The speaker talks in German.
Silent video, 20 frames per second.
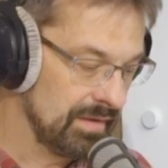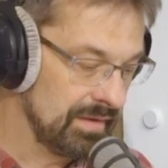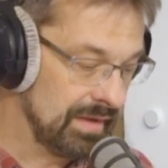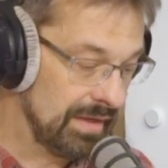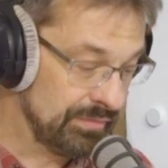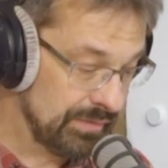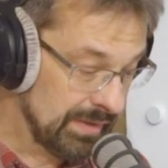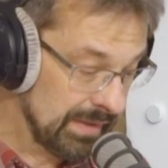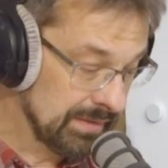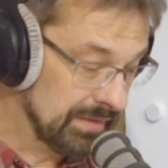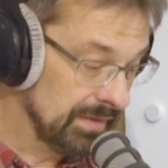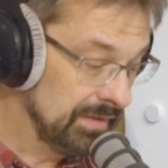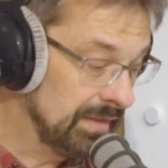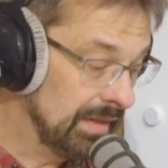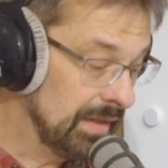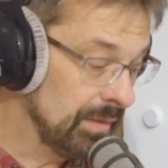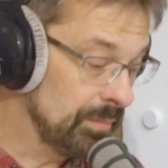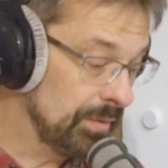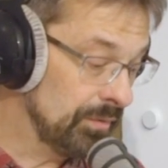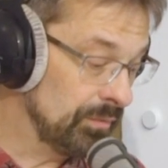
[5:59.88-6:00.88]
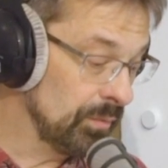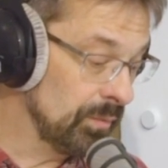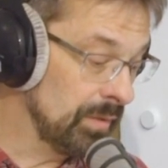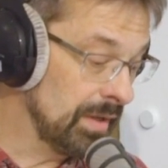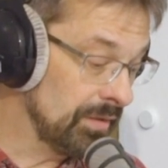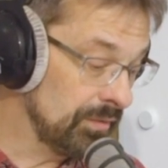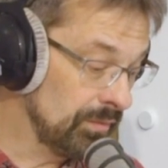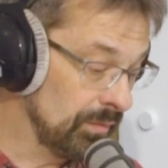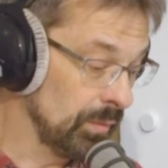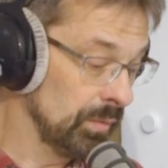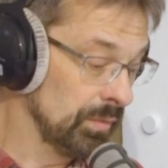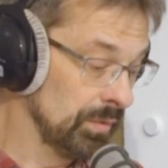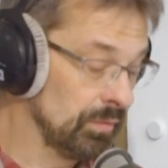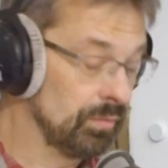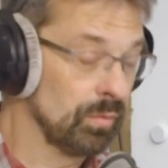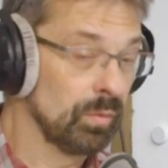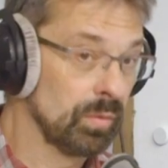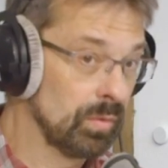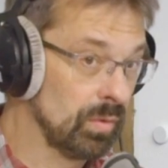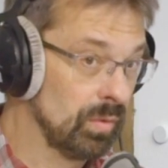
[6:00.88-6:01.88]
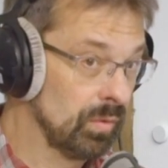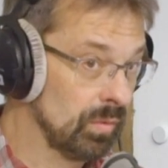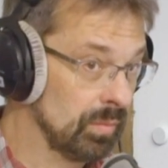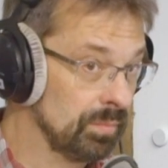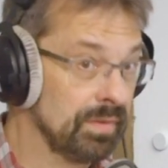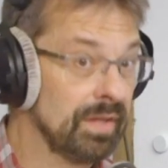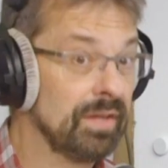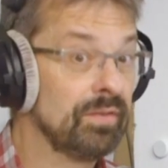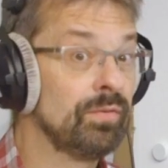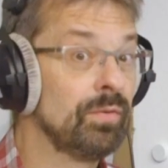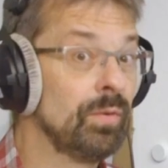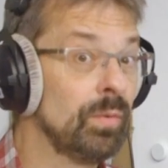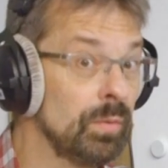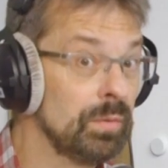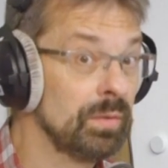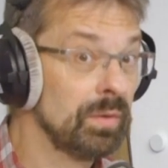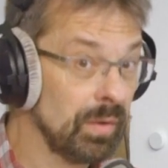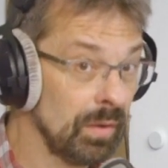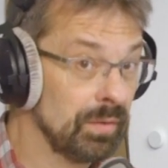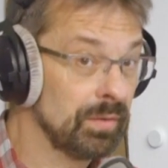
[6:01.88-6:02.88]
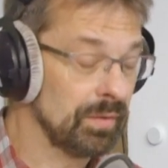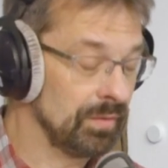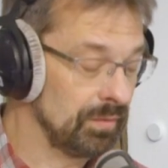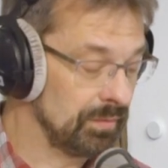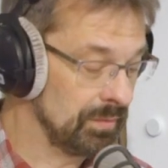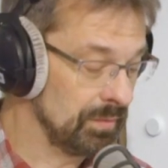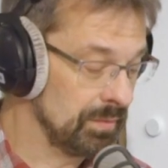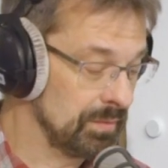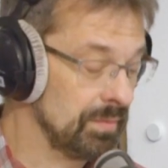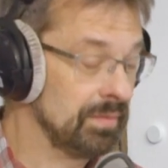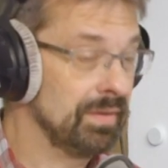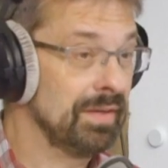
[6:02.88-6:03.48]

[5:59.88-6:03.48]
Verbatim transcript: Er fragt ihn hier: Bist du der Sohn des Hochgelobten, der mhm. Sohn Gottes? Mhm.